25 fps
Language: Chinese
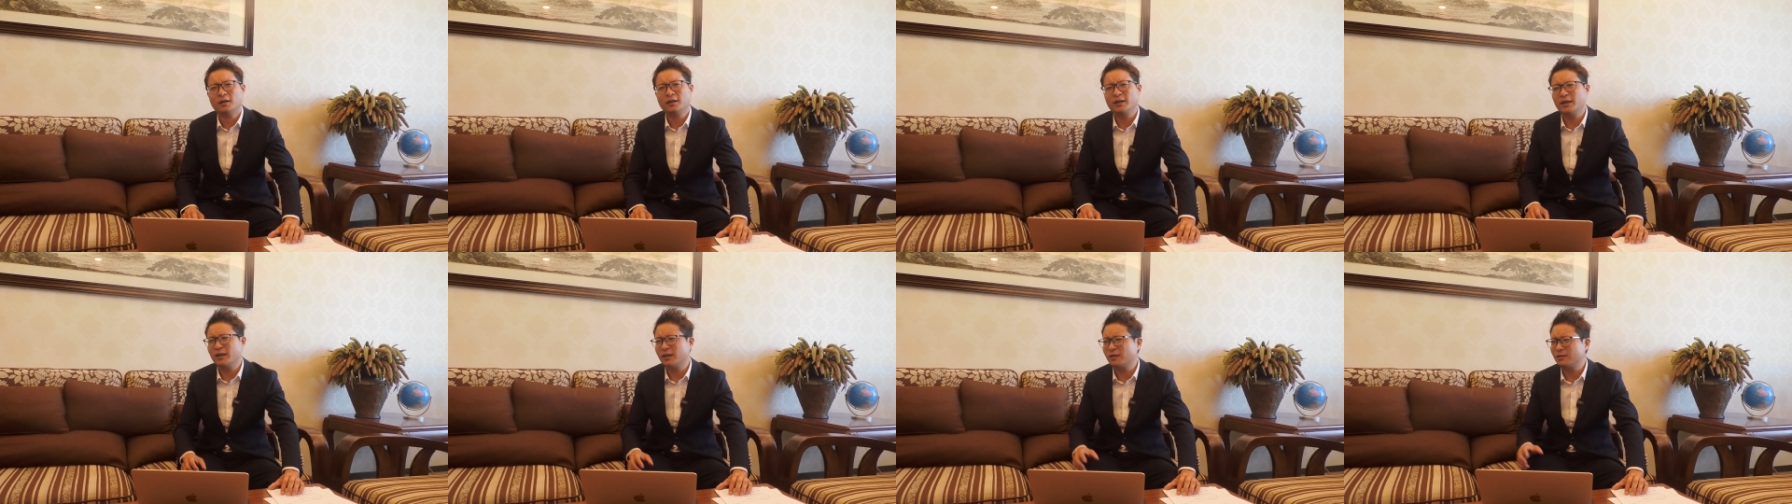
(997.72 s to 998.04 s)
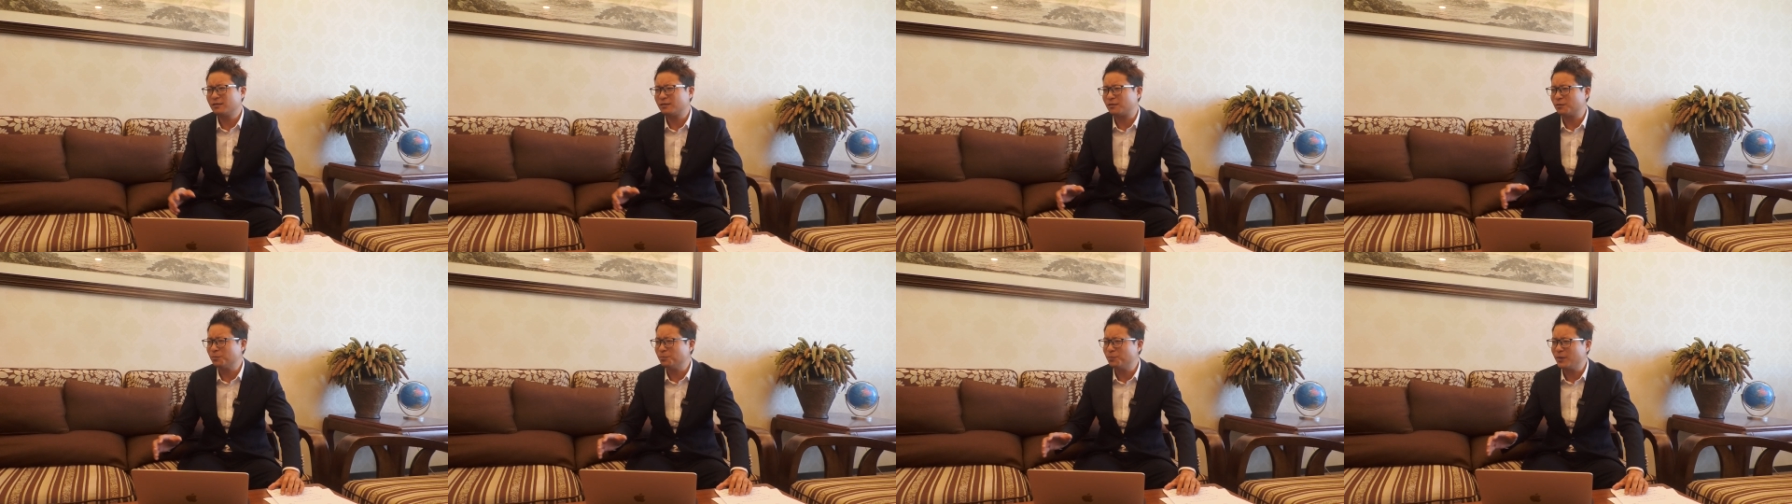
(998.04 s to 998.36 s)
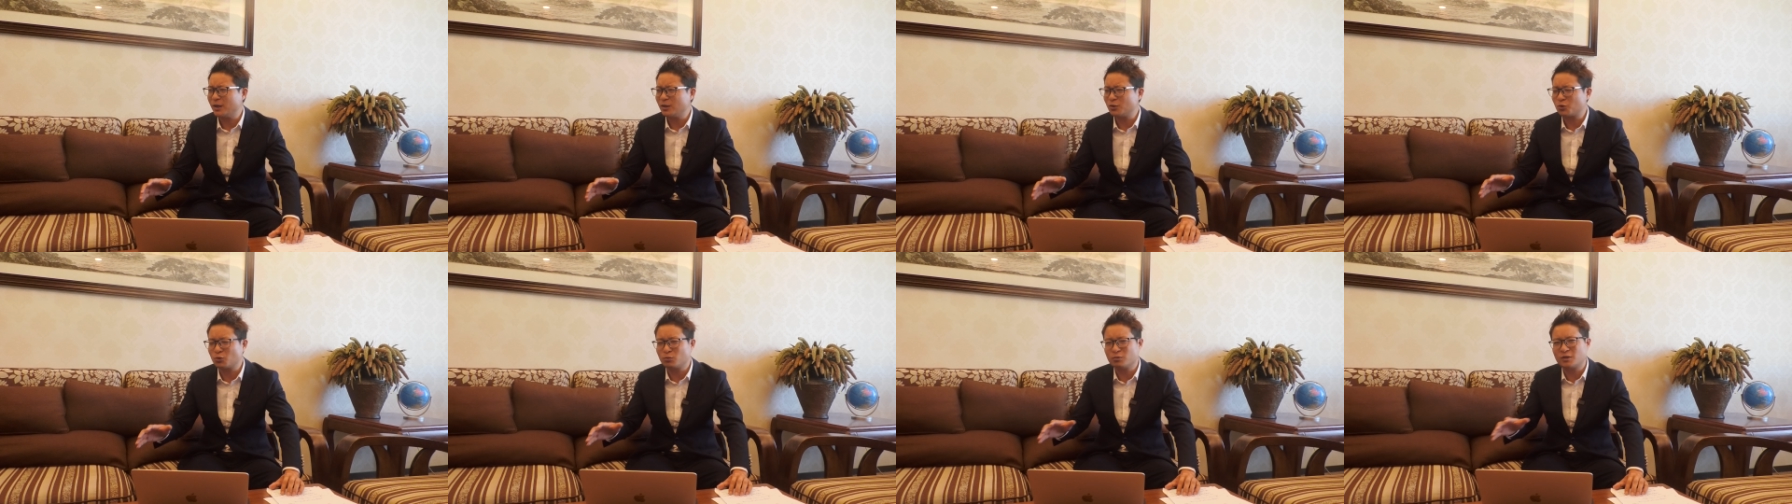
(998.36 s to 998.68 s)
那个
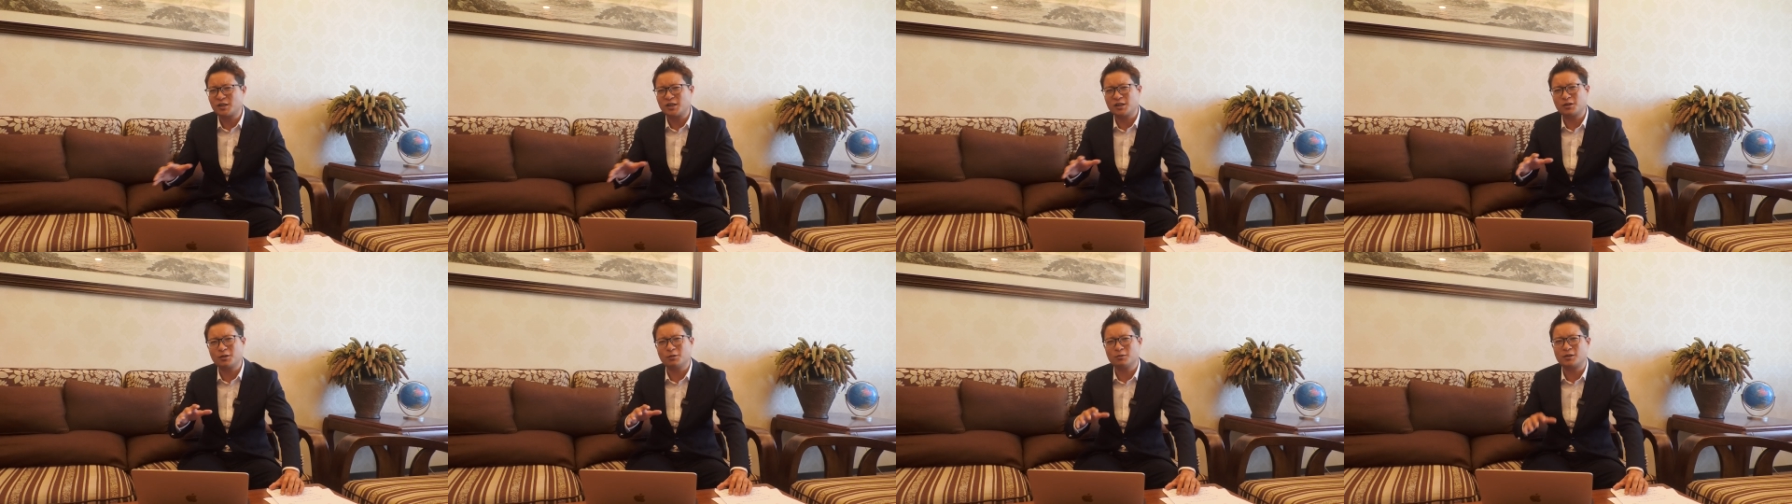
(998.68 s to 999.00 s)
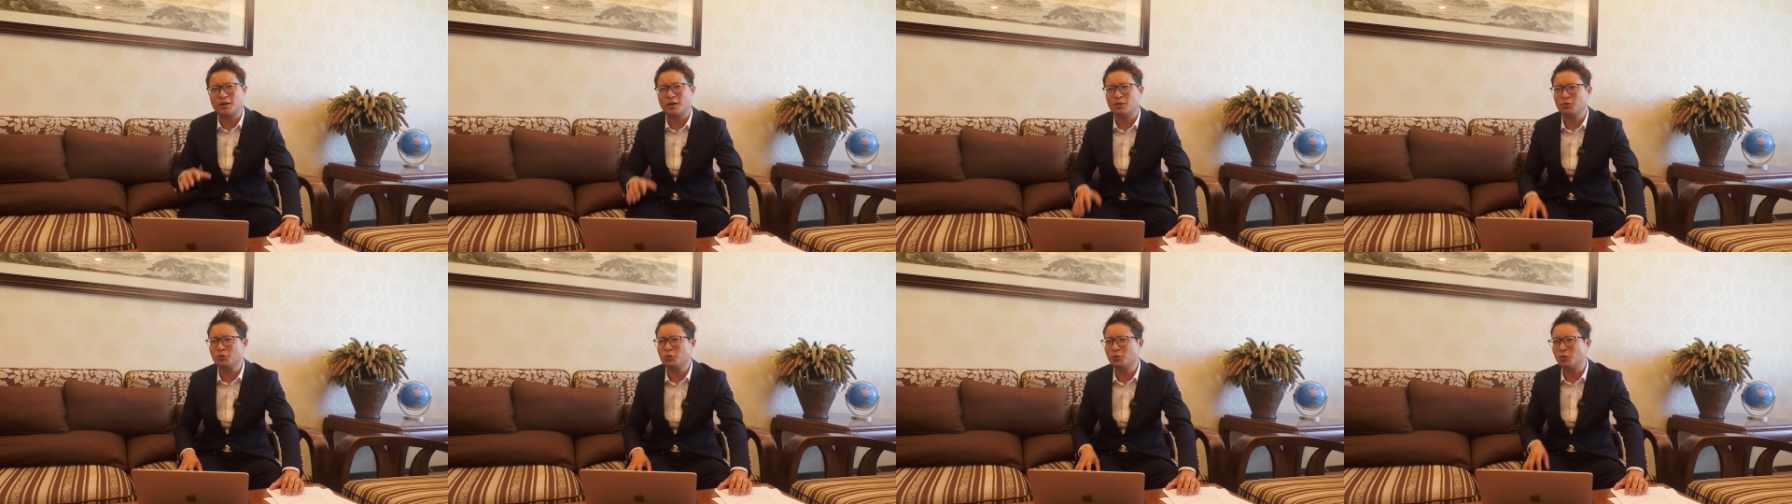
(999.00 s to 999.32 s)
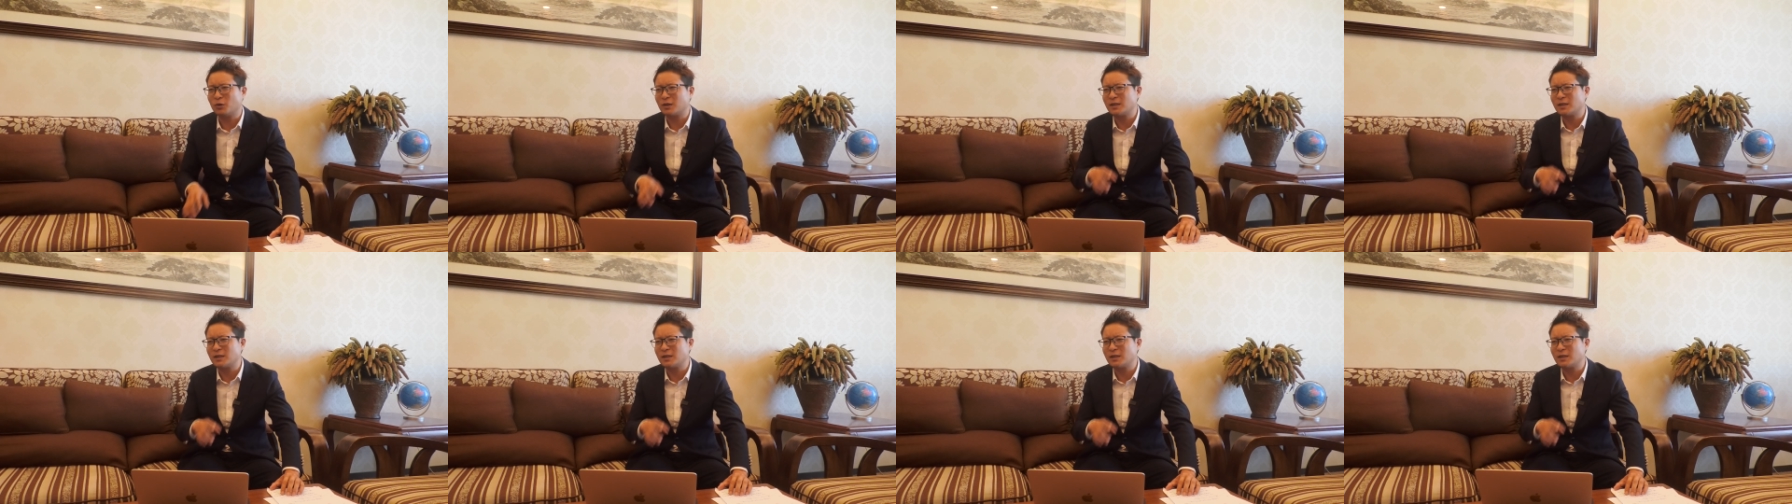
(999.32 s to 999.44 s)
民众接受程度，